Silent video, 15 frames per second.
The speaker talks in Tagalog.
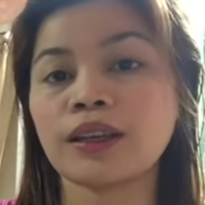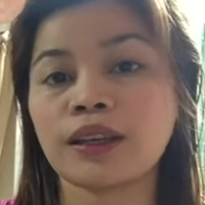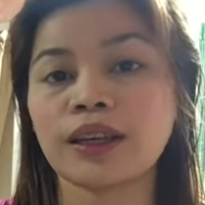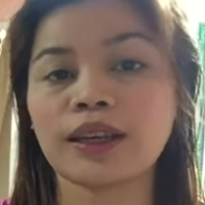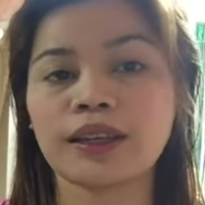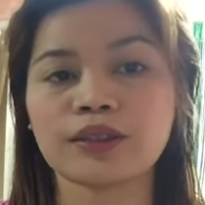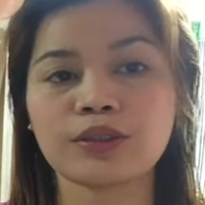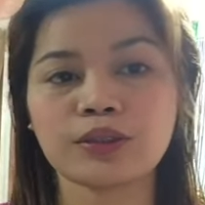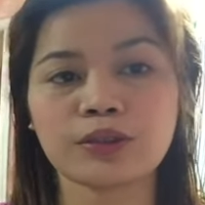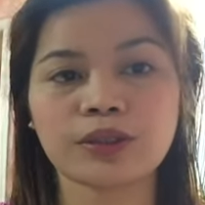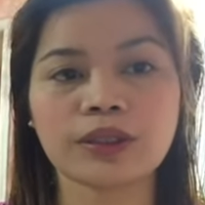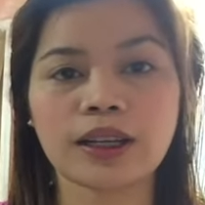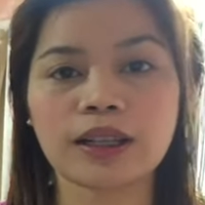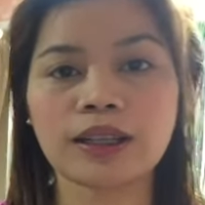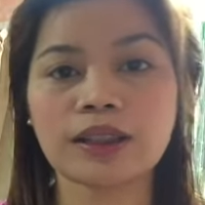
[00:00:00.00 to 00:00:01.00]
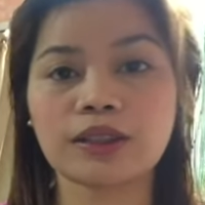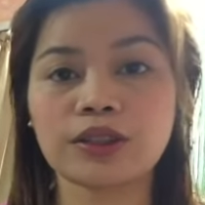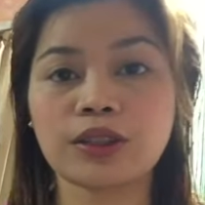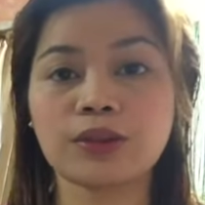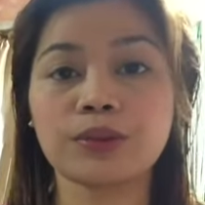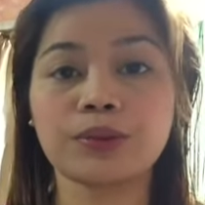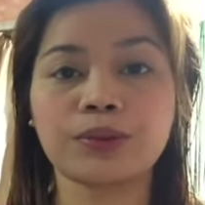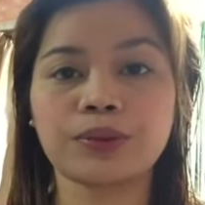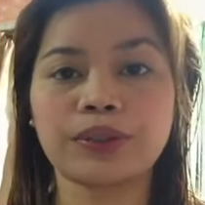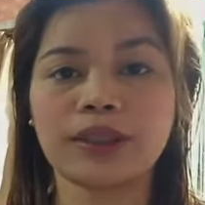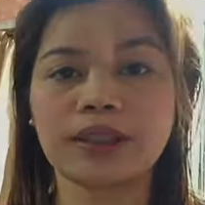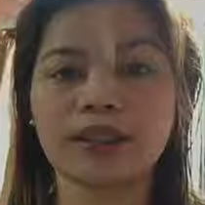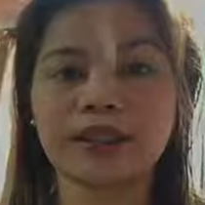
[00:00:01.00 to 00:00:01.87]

Ayan, so try natin siya lutuin.